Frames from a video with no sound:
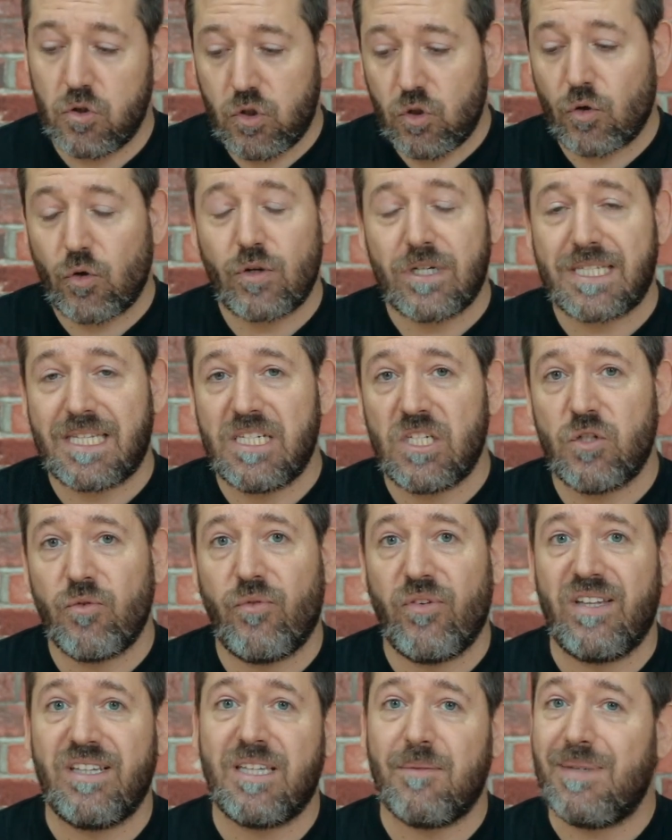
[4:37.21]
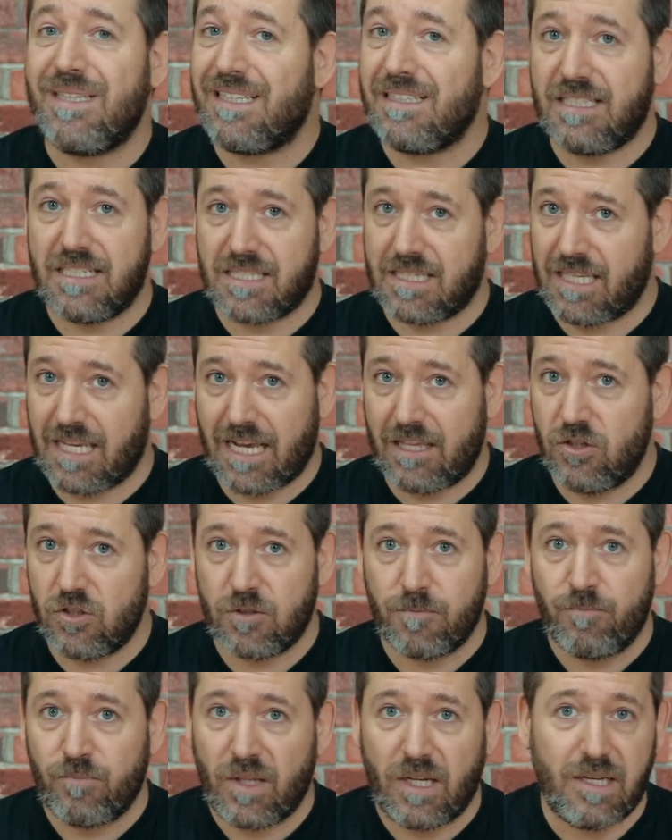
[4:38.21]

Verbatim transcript: Yo creo que están suficientemente testeados,